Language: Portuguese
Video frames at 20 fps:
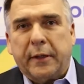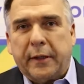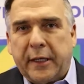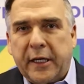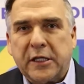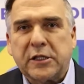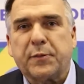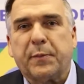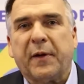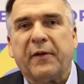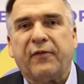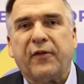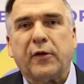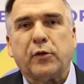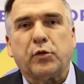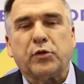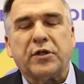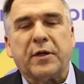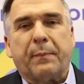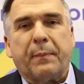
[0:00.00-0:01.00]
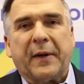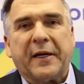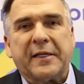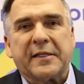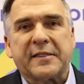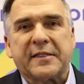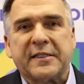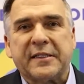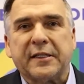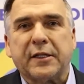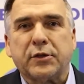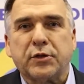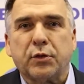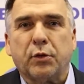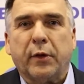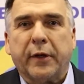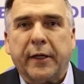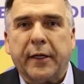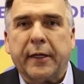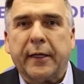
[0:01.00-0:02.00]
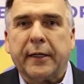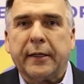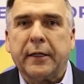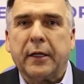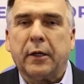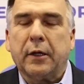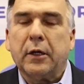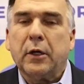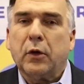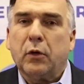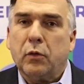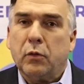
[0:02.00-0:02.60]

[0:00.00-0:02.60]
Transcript: ex-prefeito de Aparecida de Goiânia,